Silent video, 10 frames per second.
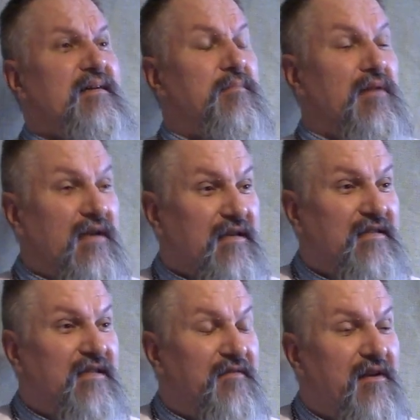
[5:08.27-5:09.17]

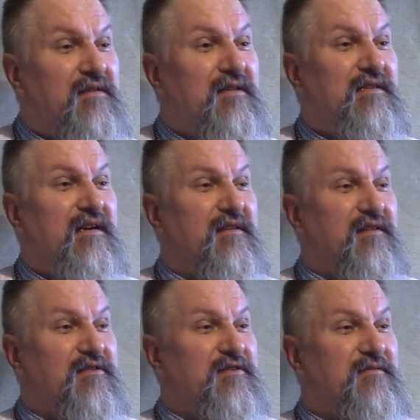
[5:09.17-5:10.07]
Благословен Ты, Царь
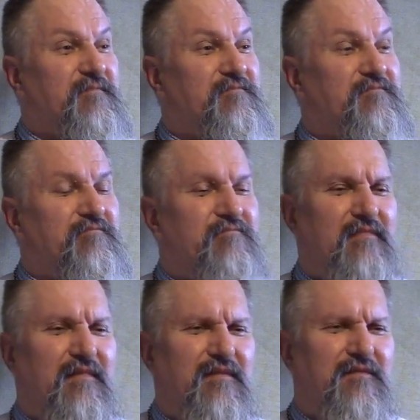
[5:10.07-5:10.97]
наш,
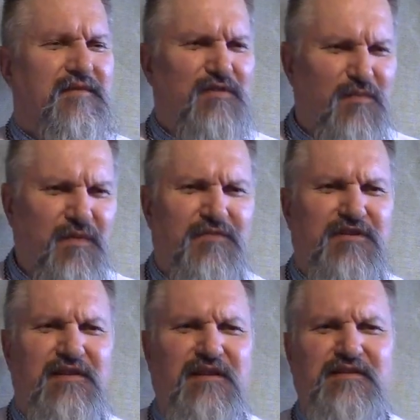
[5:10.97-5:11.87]

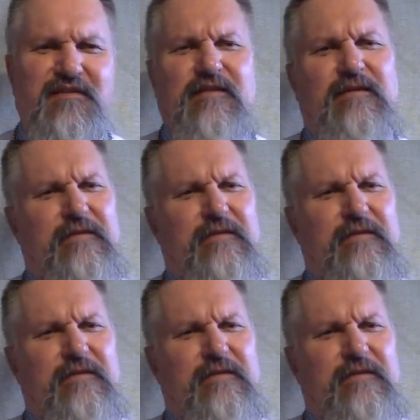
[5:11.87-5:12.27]
возлюбивший нас